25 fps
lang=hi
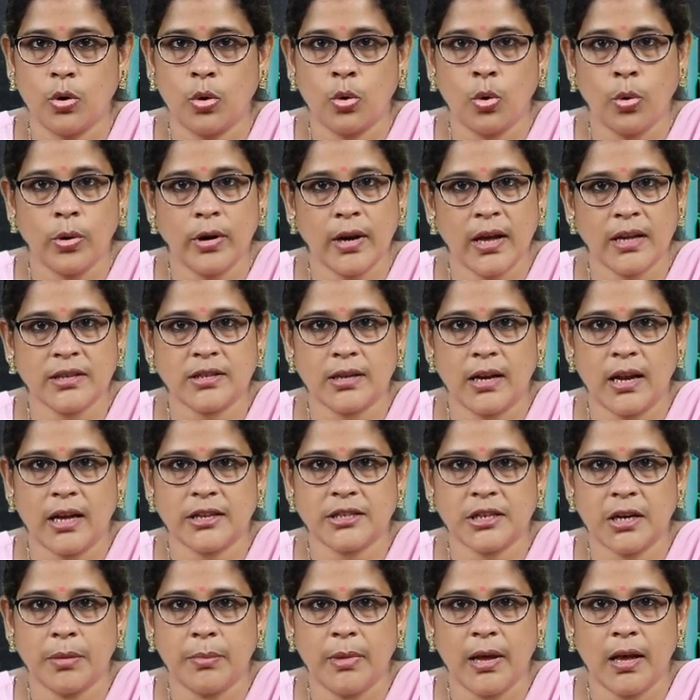कोयना
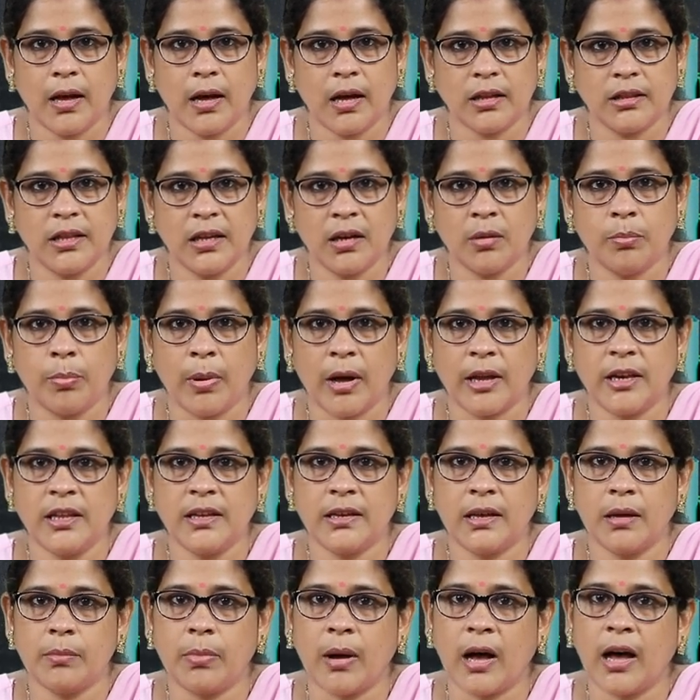जलाशय में अधिक
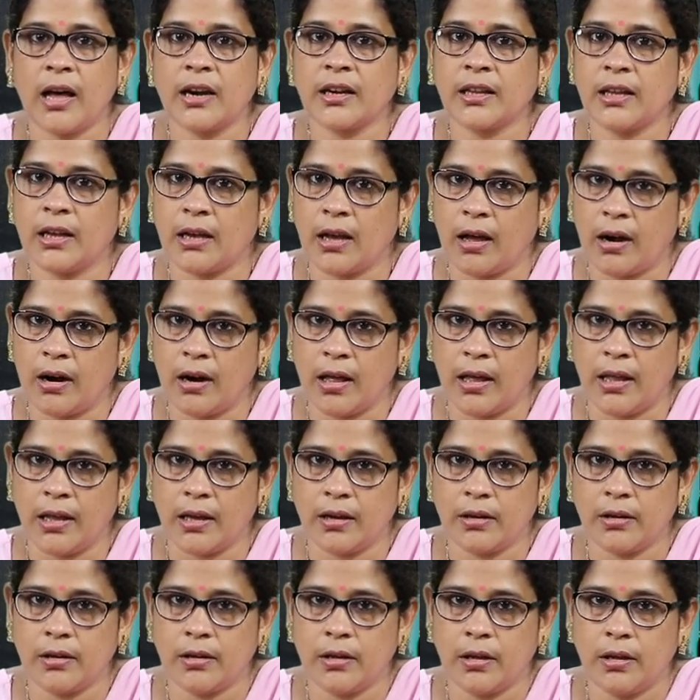पानी के भार के कारण
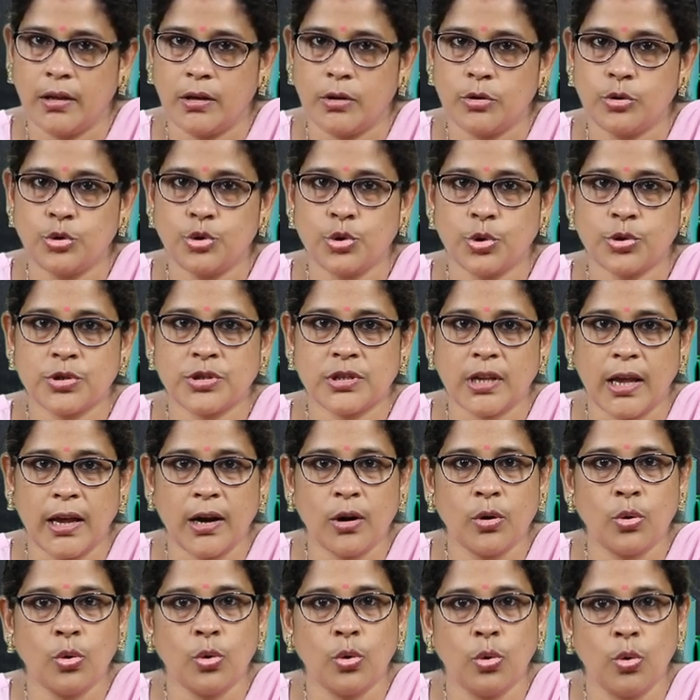आया जो
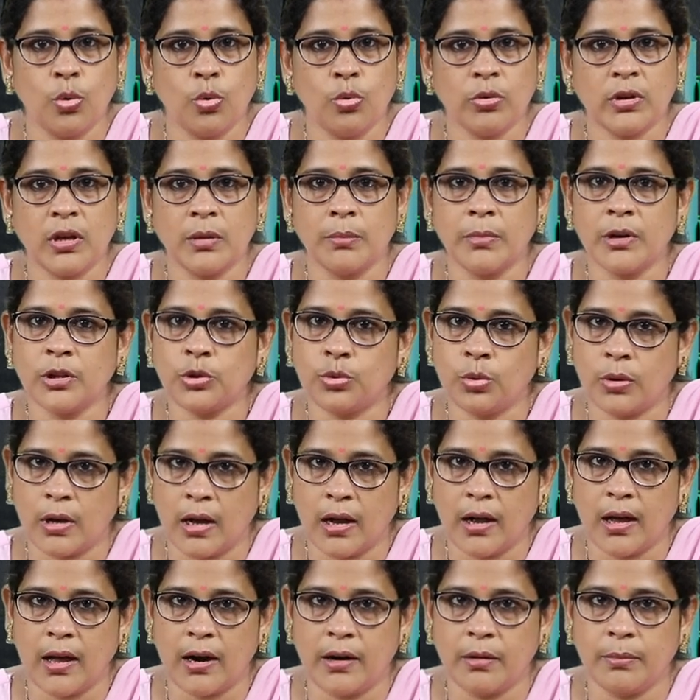सैकड़ों लोगों की मृत्यु
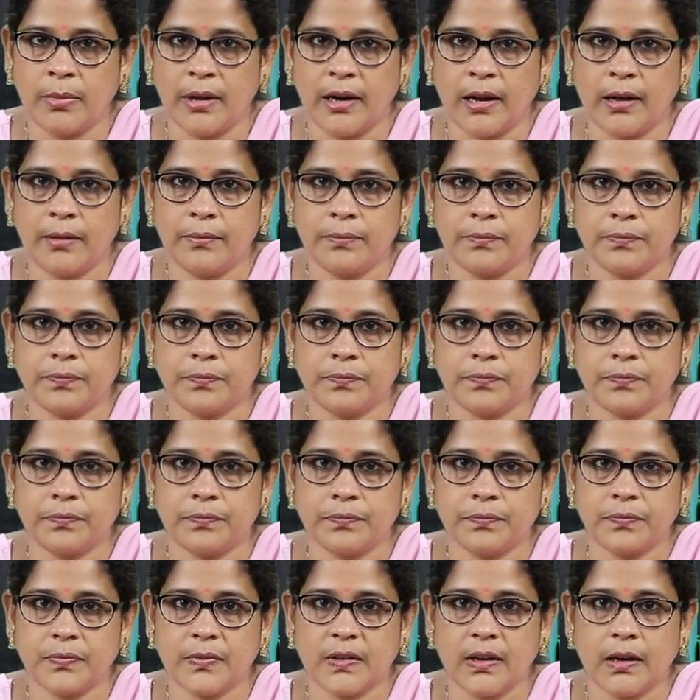का कारण बना
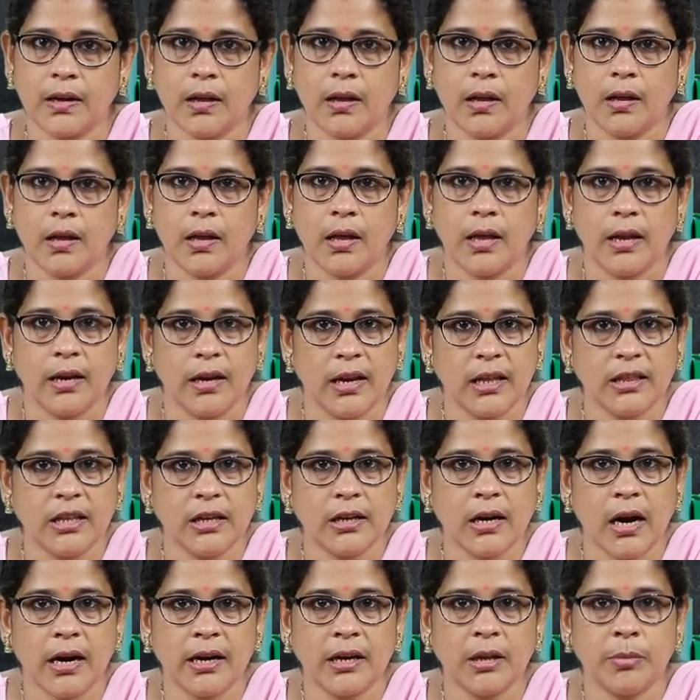
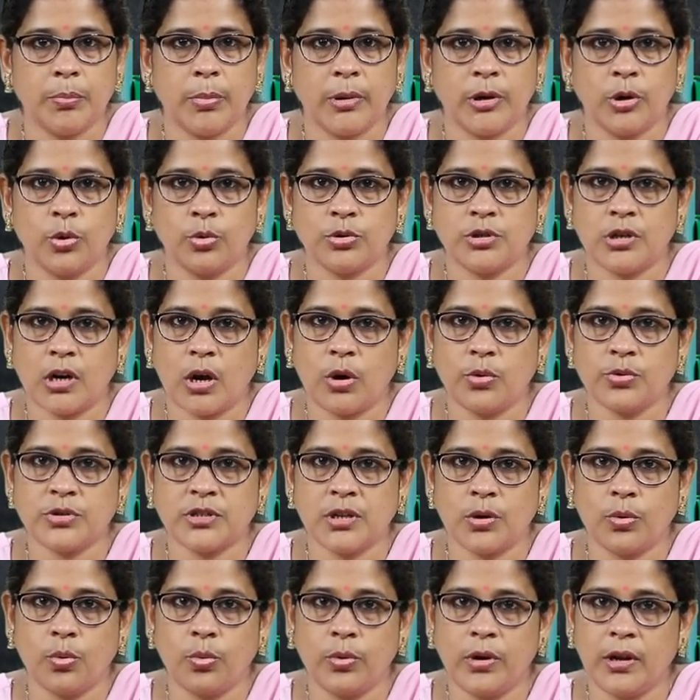नदी घाटी परियोजनाओं
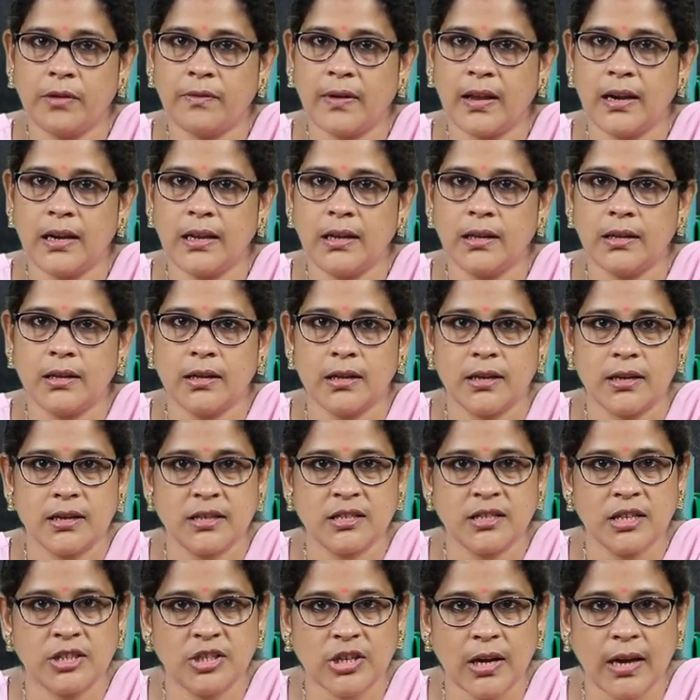से होने वाली
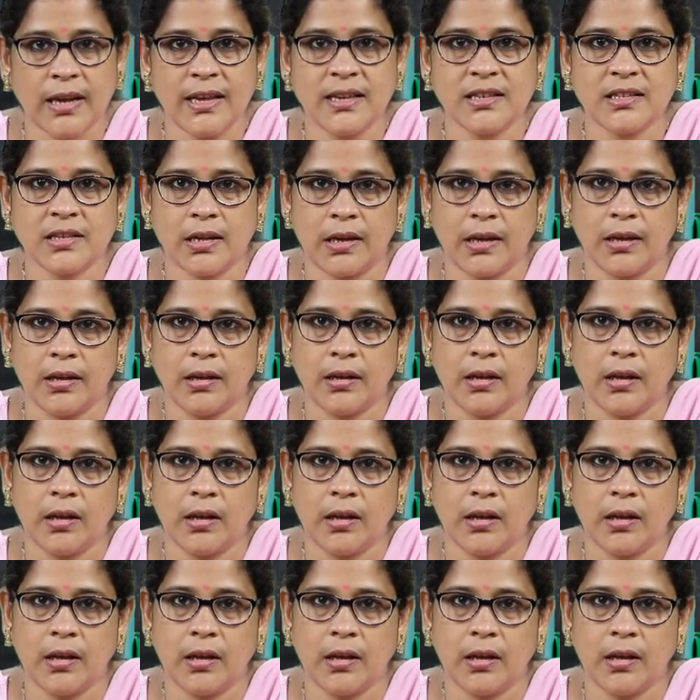सिंचाई से